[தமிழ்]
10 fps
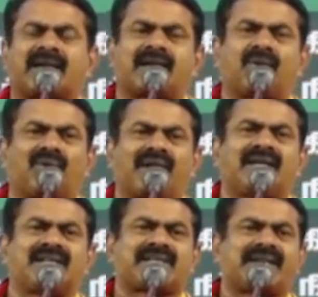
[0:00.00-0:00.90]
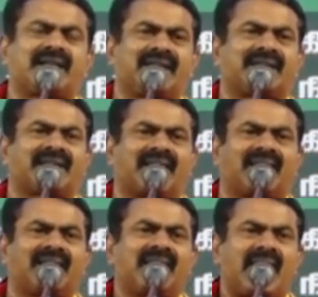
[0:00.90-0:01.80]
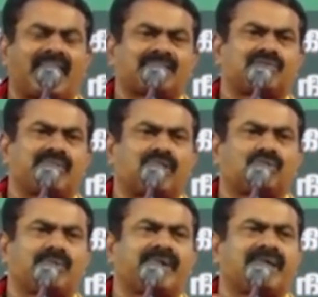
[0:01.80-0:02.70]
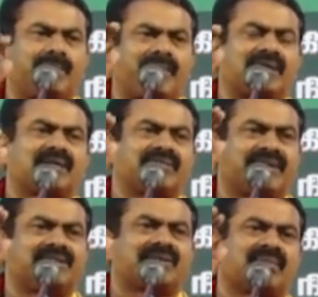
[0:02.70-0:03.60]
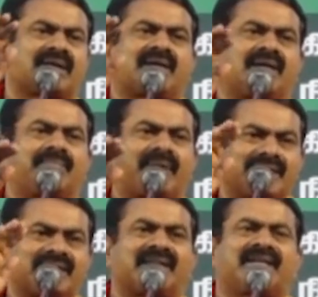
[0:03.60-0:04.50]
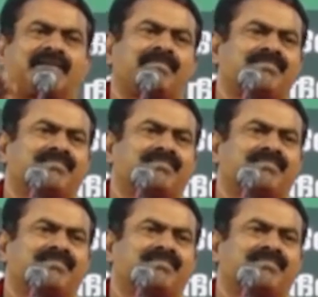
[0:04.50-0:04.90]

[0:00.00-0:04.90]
தங்கள் உடல்நிலை சரியில்லை என்றால் அரசு மருத்துவமனையில் படுக்கு வைத்தியம் பார்க்கல படுக்கலை